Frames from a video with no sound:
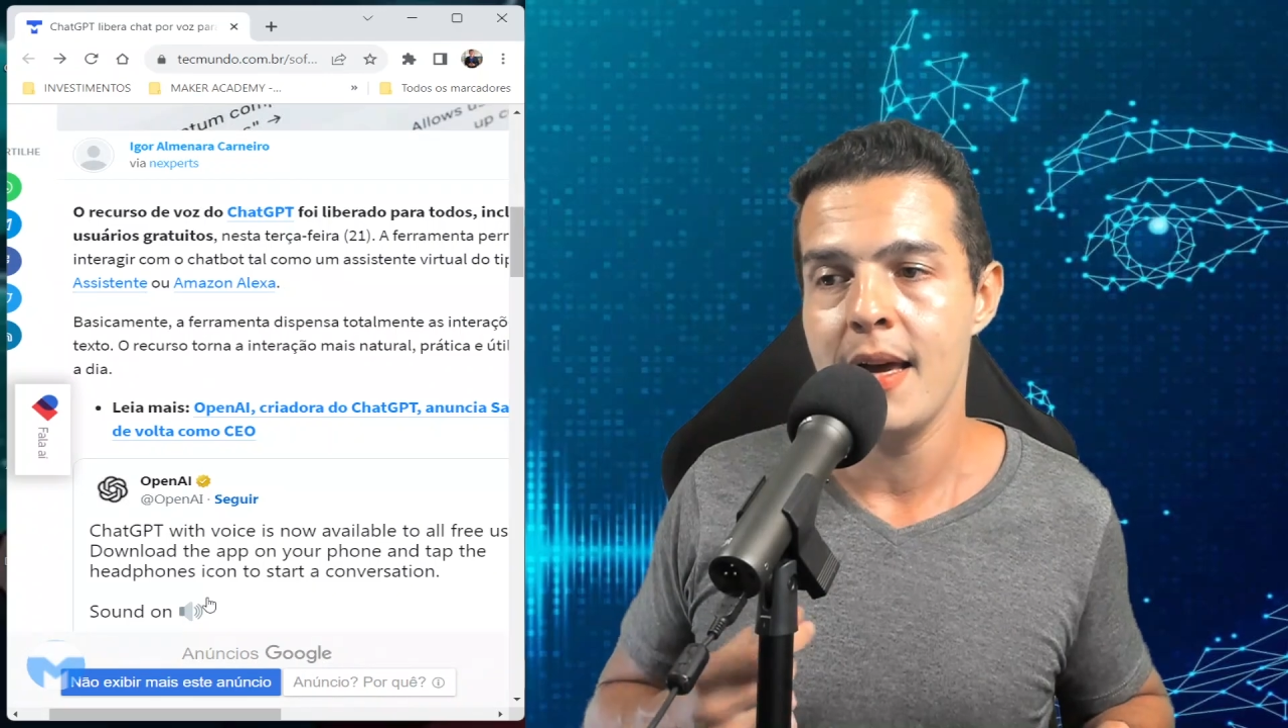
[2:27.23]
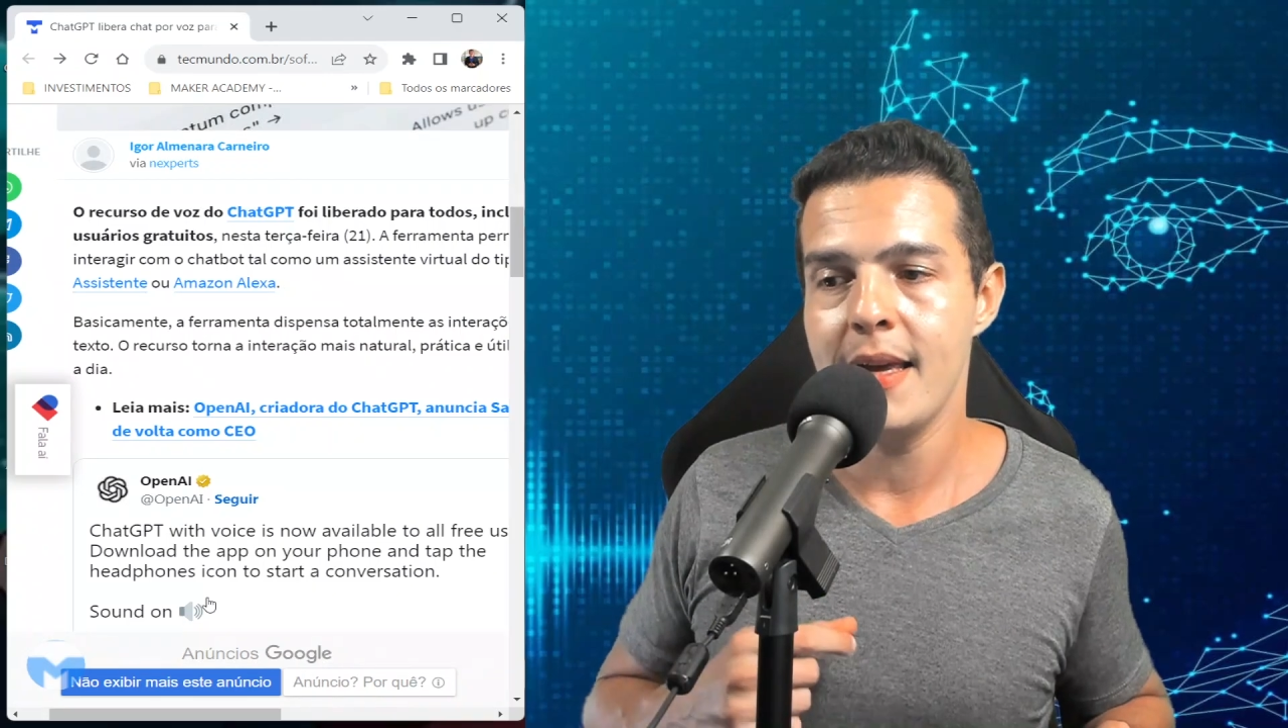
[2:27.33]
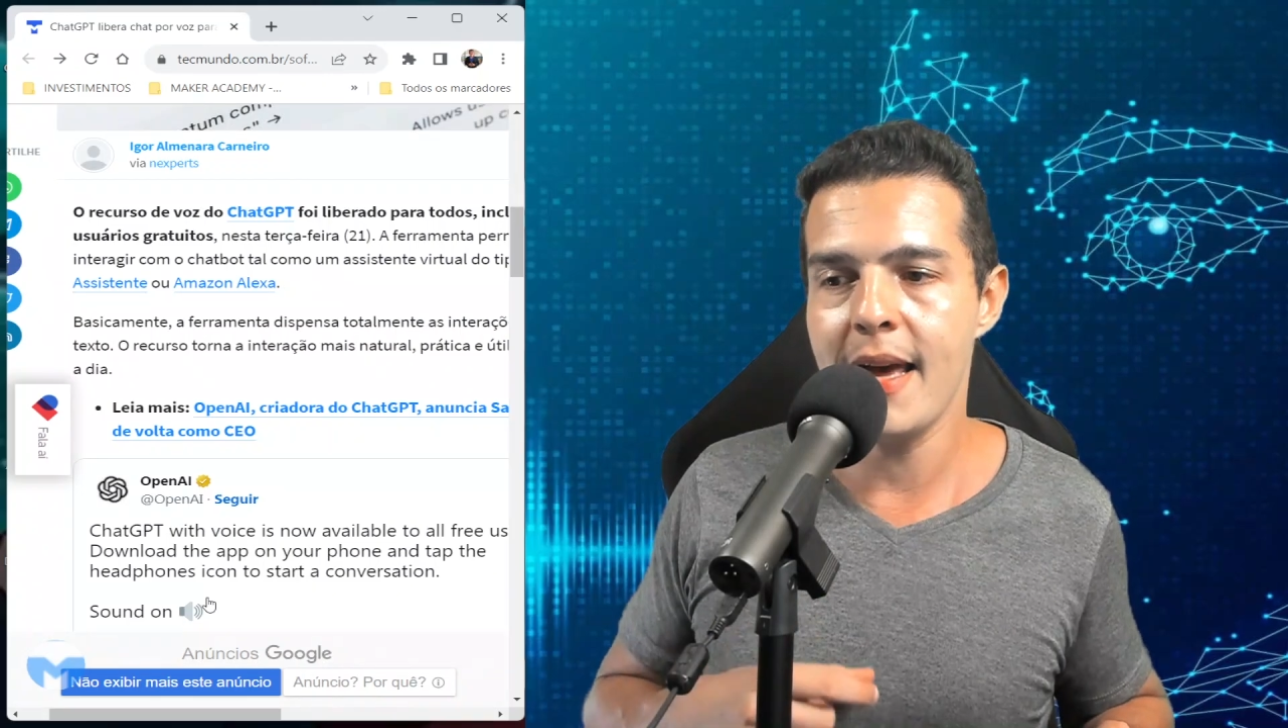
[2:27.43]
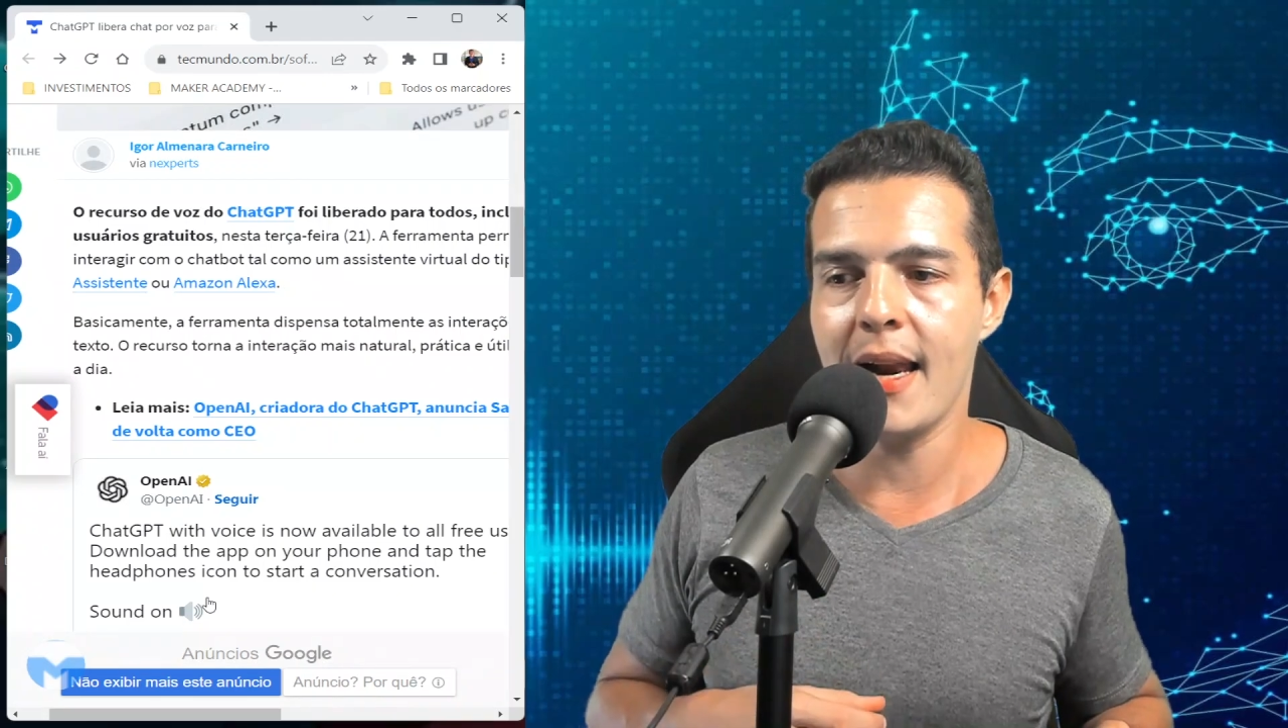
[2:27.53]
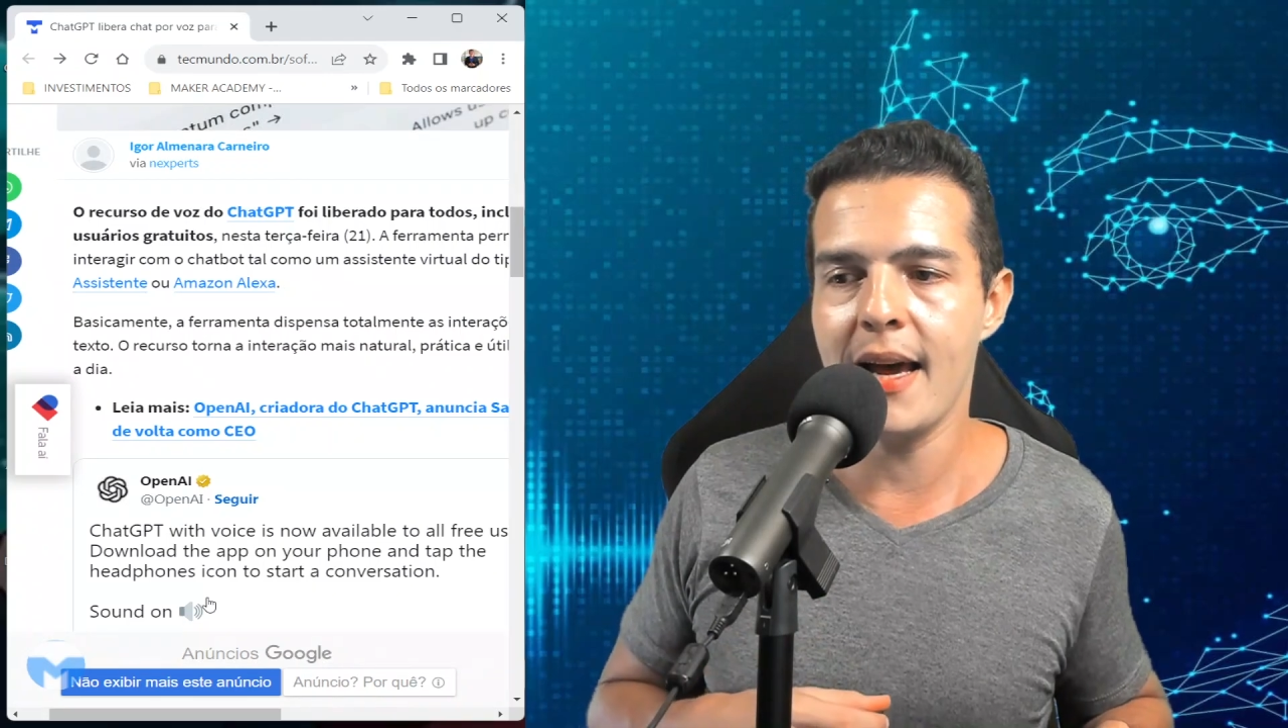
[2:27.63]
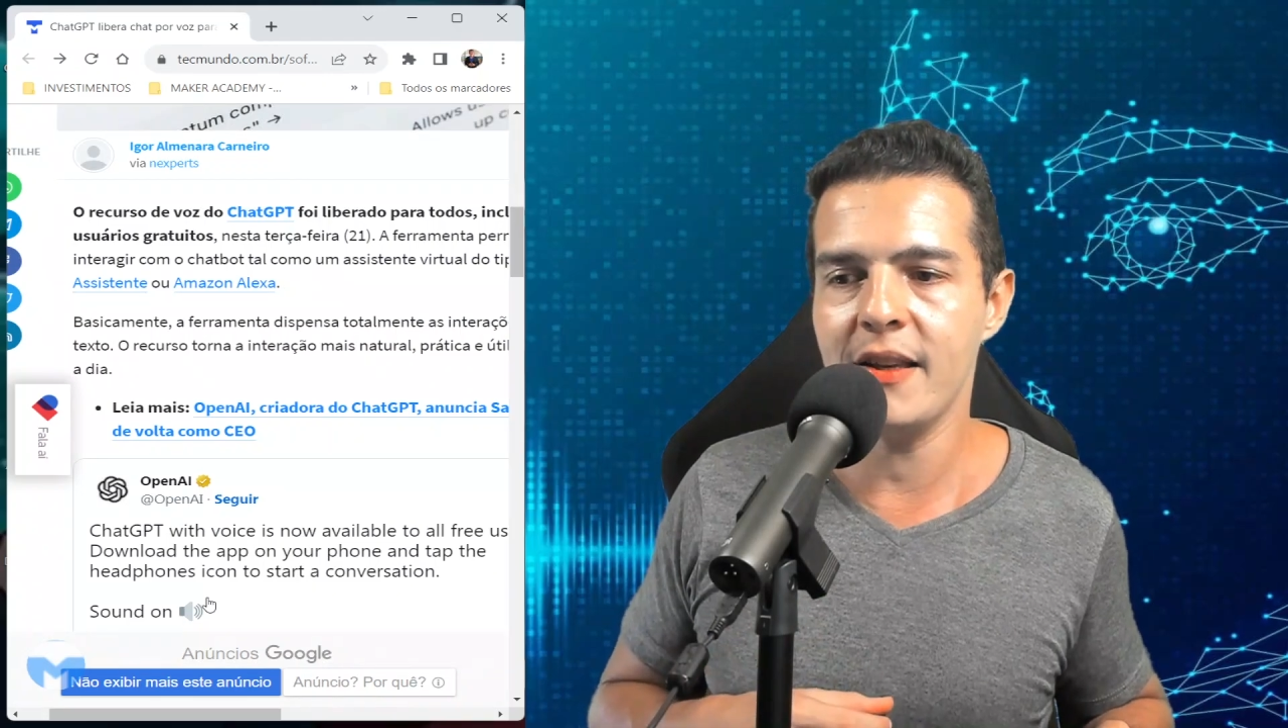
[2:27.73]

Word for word: e ela